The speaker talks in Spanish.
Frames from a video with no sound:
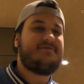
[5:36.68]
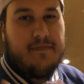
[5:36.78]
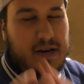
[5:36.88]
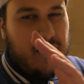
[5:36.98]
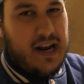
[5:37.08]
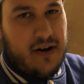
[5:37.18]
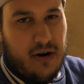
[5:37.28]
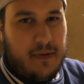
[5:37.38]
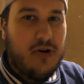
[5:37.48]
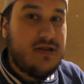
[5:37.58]
Pero claro, a
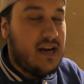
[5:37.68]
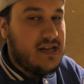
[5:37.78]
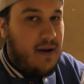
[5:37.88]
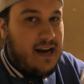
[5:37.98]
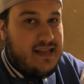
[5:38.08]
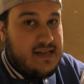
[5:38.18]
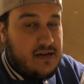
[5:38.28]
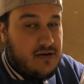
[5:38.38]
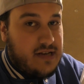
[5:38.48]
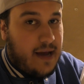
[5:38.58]
lo mejor tenéis maletas y
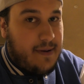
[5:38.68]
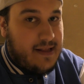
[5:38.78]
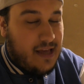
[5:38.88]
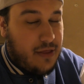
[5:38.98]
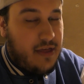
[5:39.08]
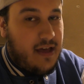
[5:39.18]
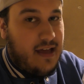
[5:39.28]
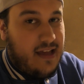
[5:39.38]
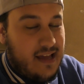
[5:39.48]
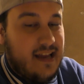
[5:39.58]
no os apetece
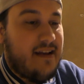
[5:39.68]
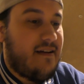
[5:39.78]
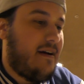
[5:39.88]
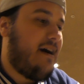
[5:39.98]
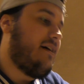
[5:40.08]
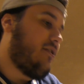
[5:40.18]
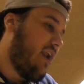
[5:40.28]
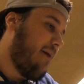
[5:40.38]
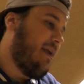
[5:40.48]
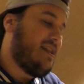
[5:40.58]
ir con
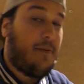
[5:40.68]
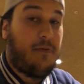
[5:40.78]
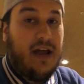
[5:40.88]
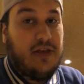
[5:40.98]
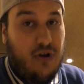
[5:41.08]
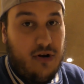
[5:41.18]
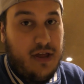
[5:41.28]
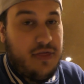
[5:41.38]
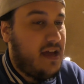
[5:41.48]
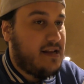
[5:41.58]
las maletas por ahí. Yo lo
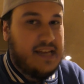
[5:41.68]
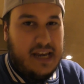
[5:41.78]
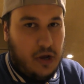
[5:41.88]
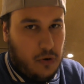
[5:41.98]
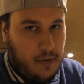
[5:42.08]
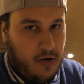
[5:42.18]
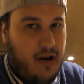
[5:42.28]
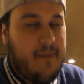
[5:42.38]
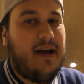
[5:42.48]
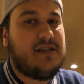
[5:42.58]
hice sin ningún
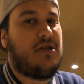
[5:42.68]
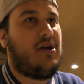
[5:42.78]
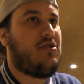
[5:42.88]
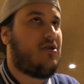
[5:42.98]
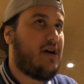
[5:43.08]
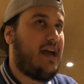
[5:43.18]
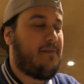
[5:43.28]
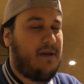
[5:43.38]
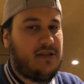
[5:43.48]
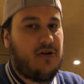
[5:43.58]
problema, eso digo yo. El
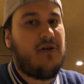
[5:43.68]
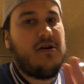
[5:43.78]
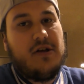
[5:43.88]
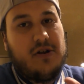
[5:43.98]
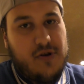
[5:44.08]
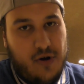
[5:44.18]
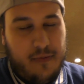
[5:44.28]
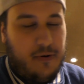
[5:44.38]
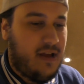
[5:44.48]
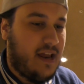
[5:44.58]
metro no,
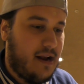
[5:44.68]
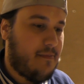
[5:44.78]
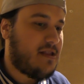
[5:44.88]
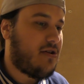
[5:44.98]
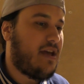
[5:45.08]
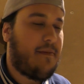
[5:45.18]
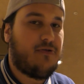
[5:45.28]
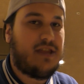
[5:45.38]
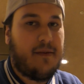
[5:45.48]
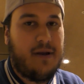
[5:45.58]
porque en el metro ya
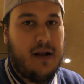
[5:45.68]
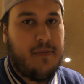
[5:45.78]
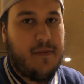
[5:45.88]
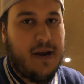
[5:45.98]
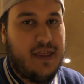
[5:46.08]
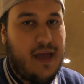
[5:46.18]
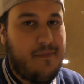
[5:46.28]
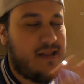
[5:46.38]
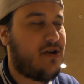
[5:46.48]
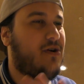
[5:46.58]
montarme en el primer día en
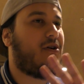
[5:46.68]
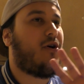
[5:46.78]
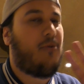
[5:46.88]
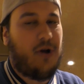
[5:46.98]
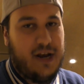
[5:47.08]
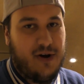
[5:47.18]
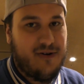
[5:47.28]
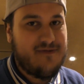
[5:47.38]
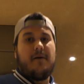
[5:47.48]
metro, como que no.